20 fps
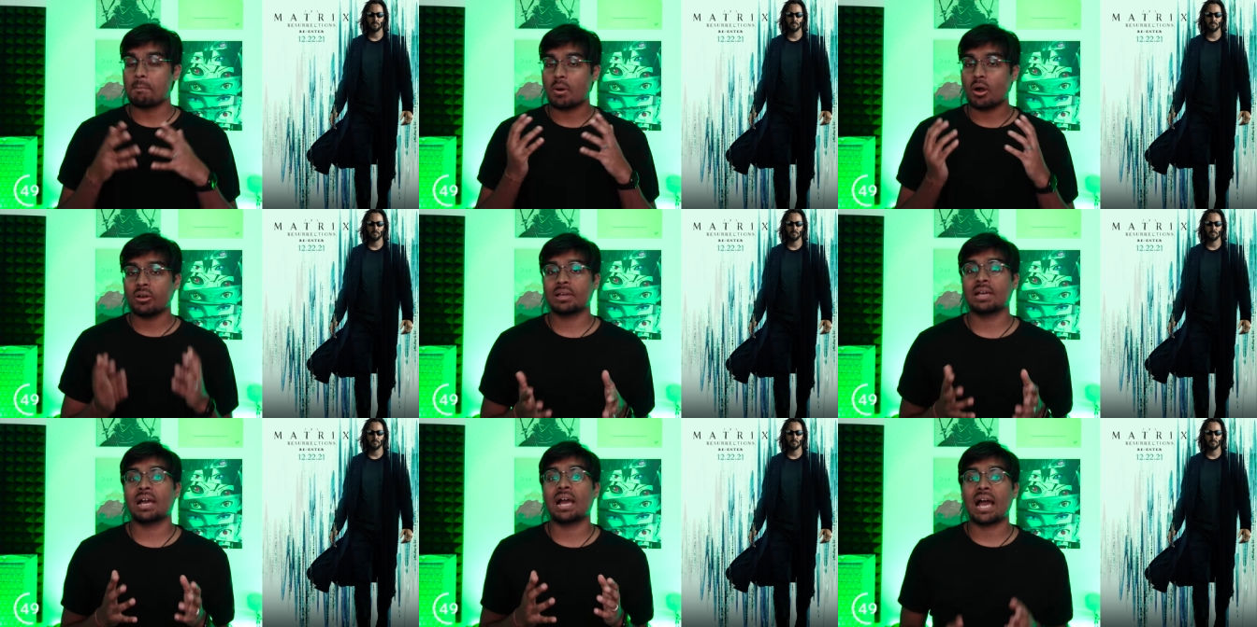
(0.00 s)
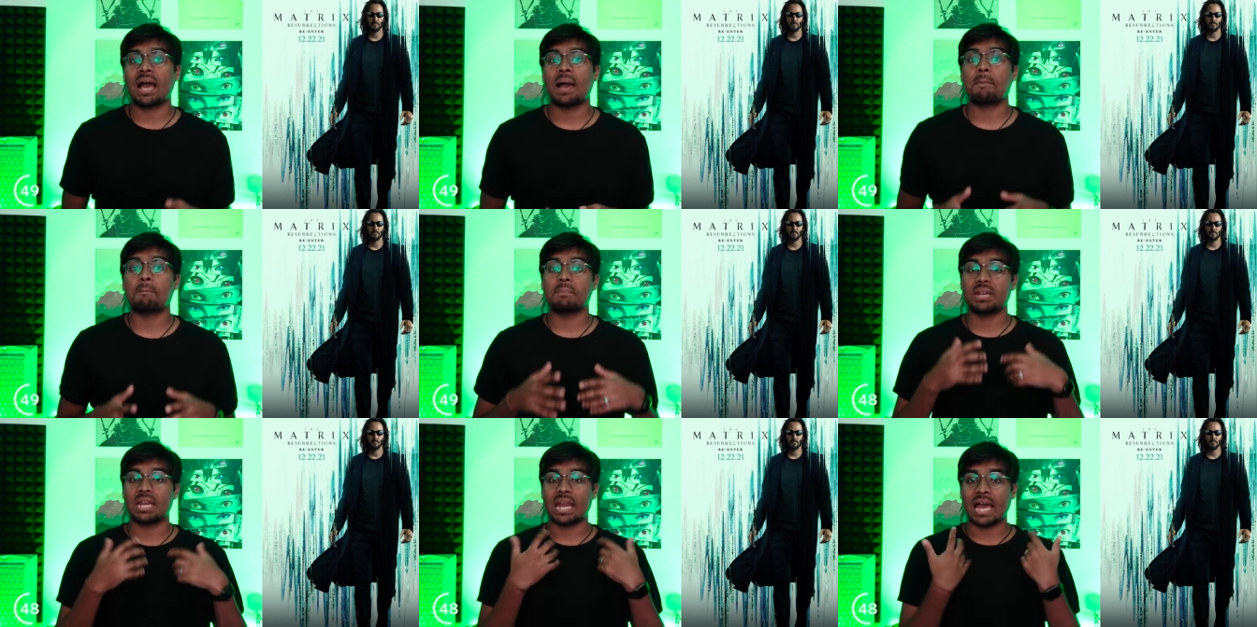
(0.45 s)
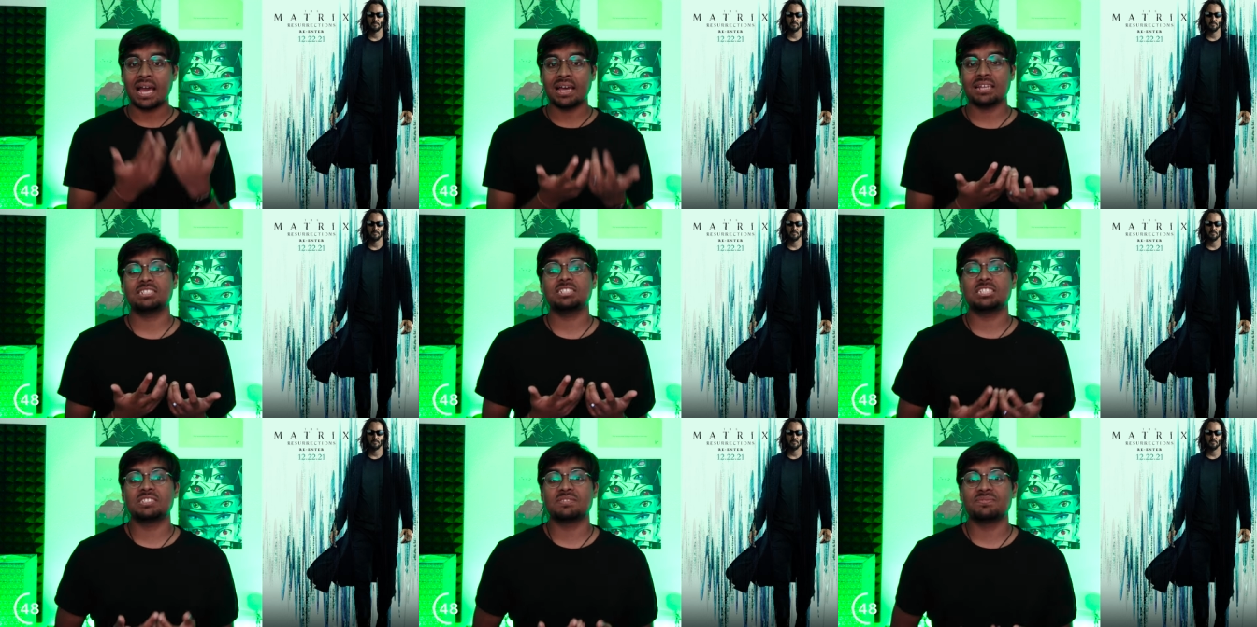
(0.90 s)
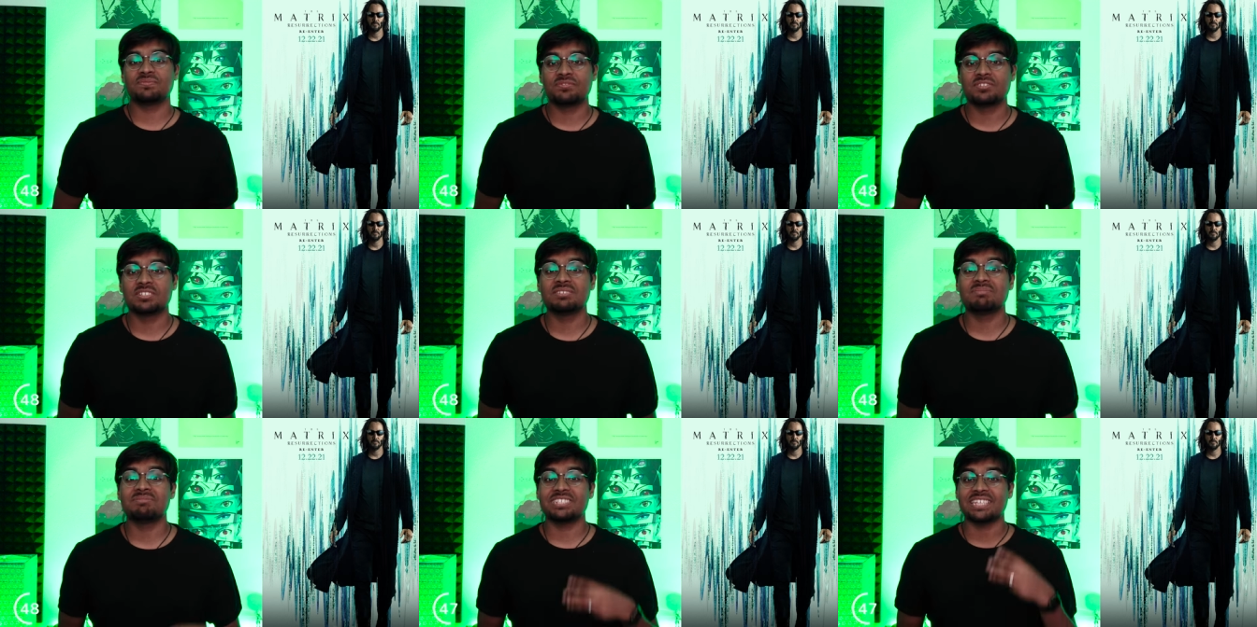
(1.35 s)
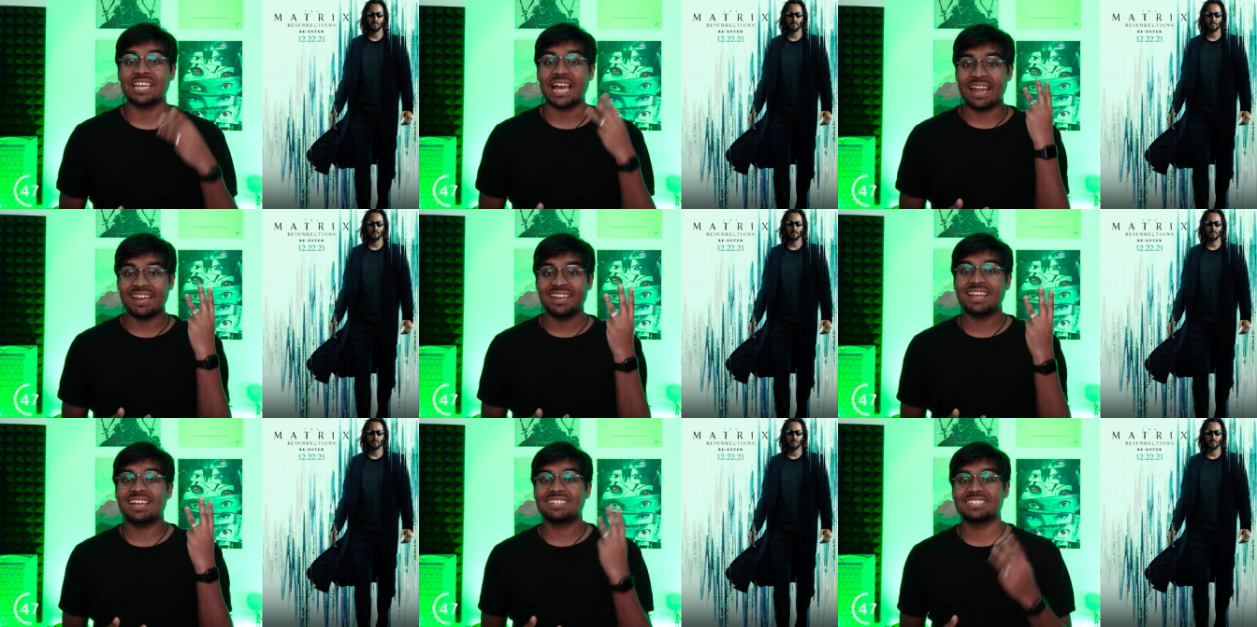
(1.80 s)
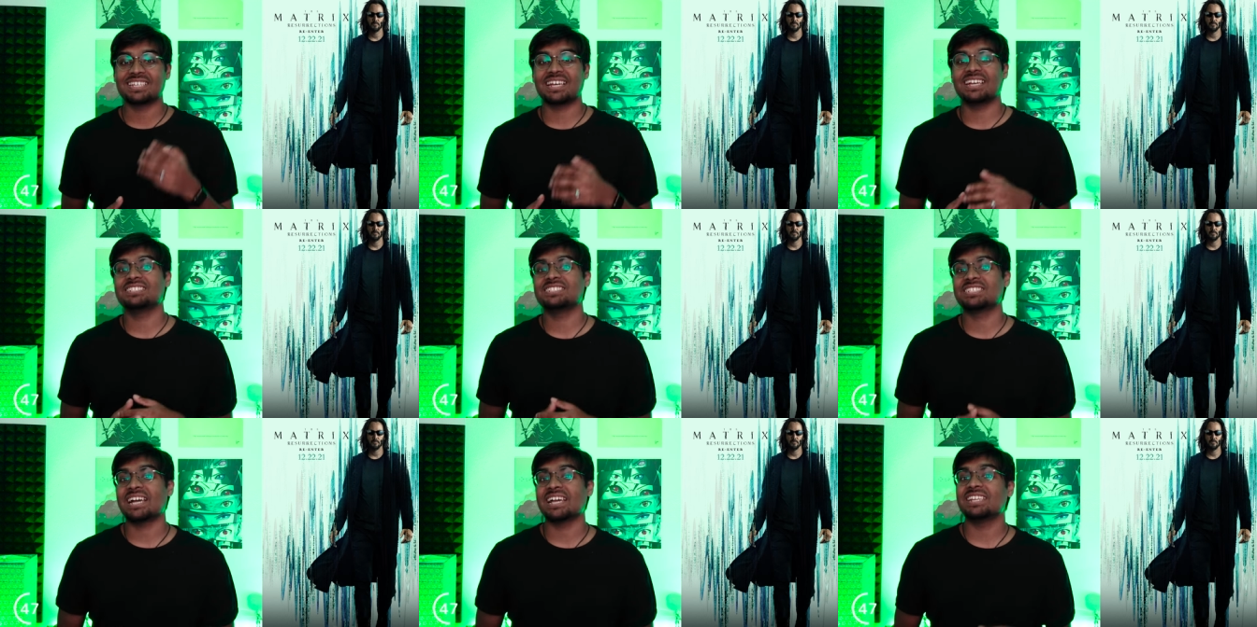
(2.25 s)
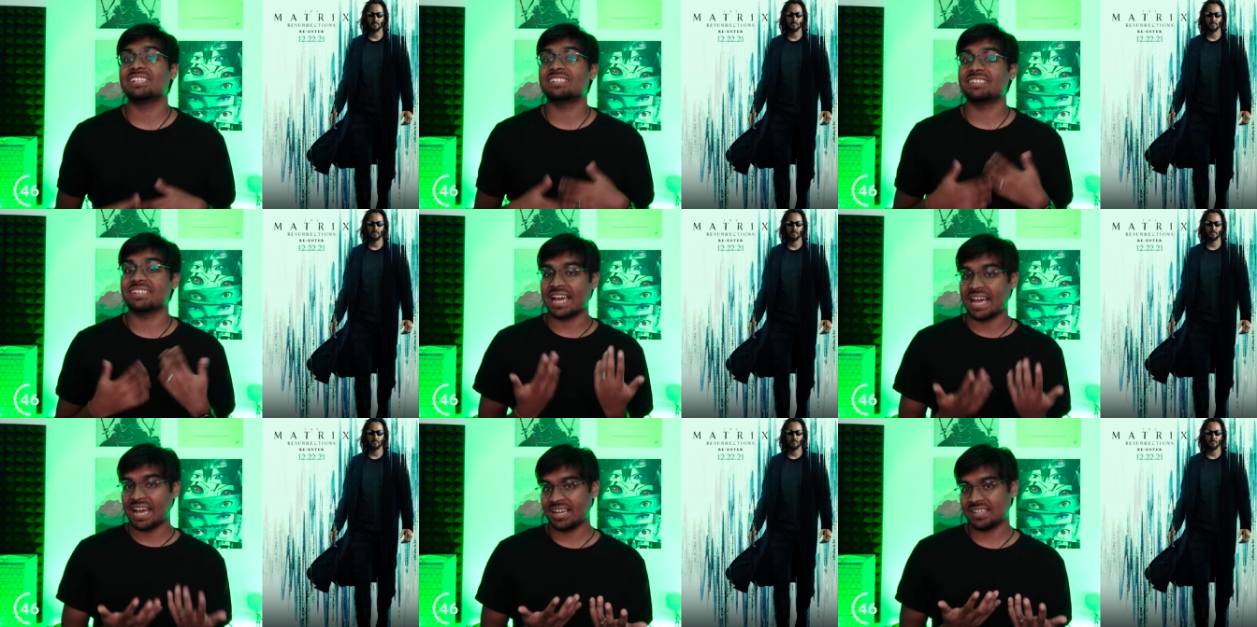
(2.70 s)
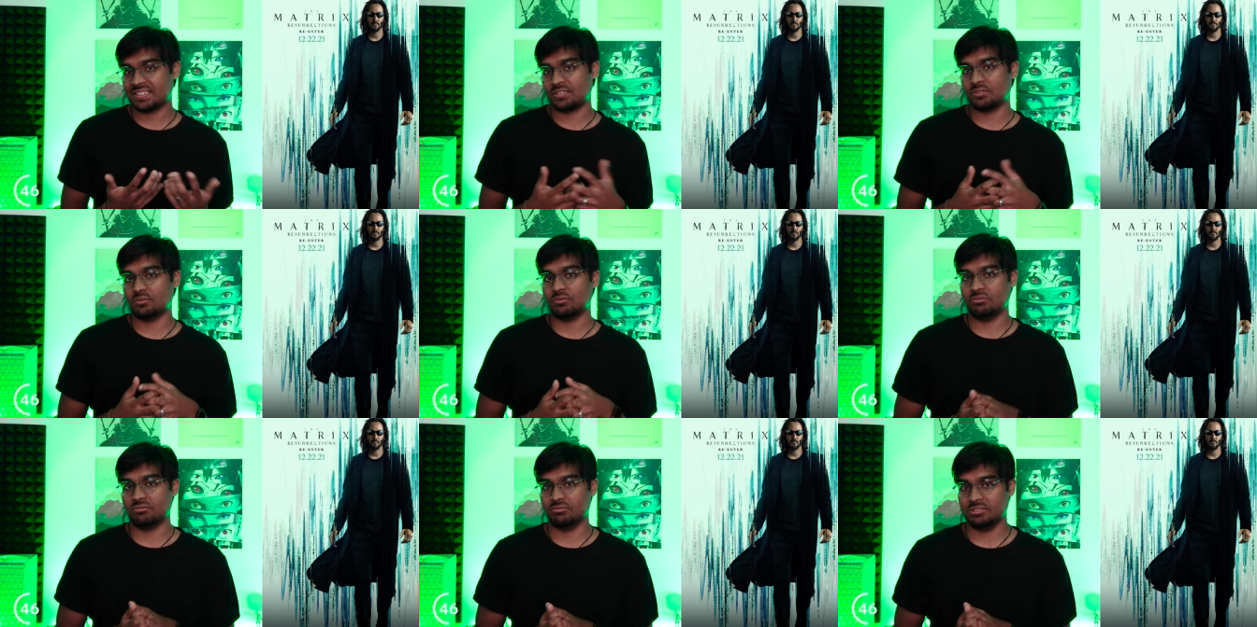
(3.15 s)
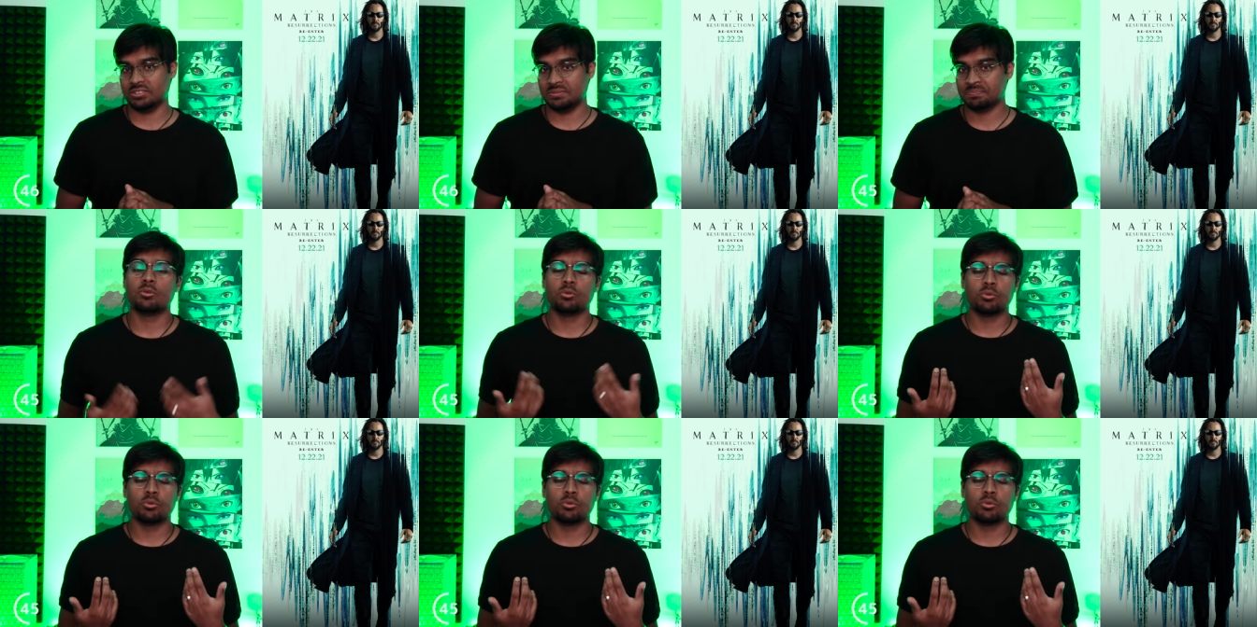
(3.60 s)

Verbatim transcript: Bock haben, nach diesem Film die anderen drei Teile nachzuholen.